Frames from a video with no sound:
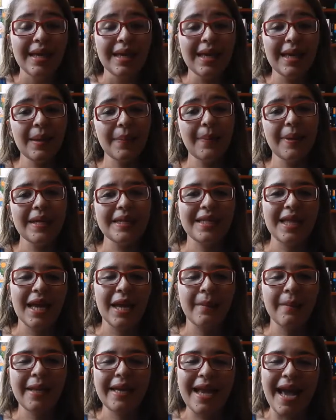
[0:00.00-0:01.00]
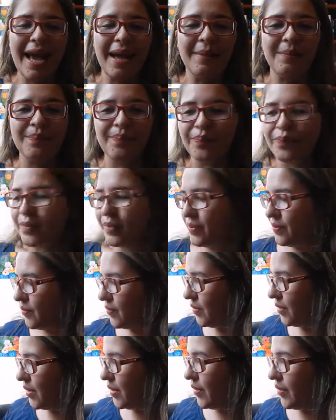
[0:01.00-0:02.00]
E para terminar,
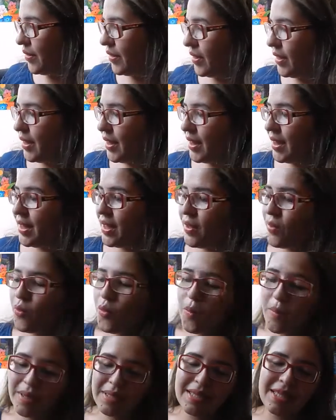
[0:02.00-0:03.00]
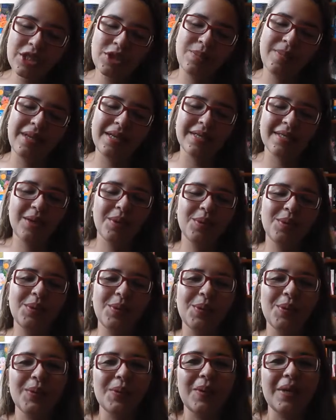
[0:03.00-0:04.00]
uma das minhas
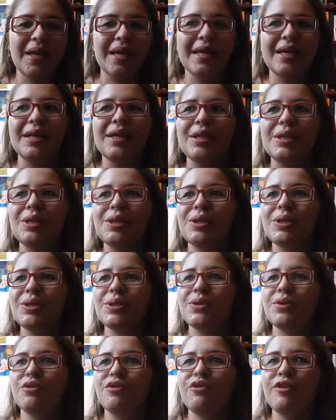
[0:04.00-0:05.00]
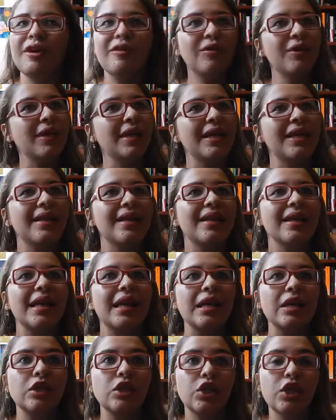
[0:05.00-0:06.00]
autoras
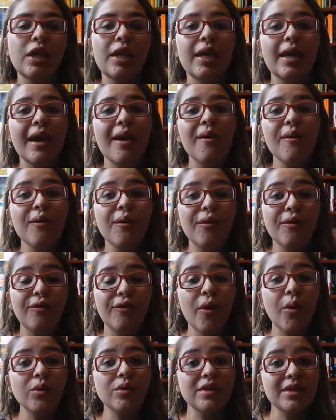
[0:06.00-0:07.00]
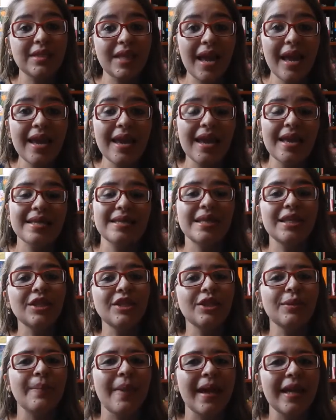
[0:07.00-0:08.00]
favoritas que eu voltei
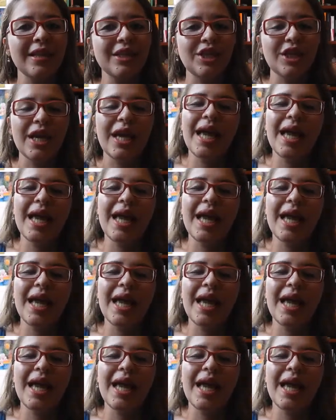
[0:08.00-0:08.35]
recentemente